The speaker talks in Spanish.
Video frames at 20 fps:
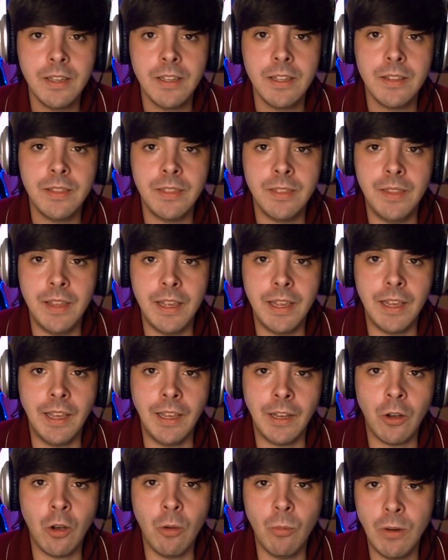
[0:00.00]
de
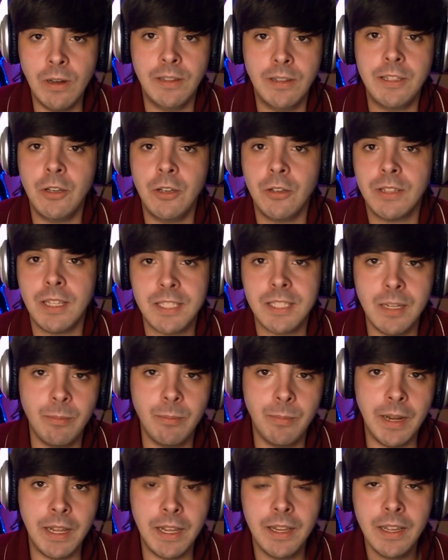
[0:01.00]
cómo el tío está
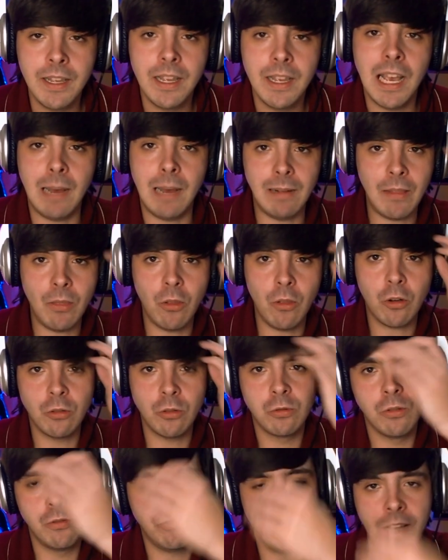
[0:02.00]
siempre hablando con
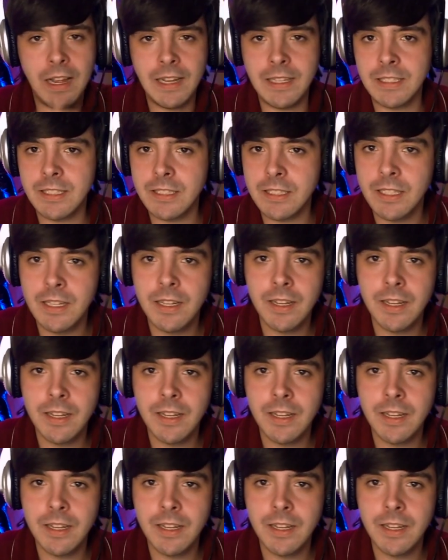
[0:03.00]
sus fans,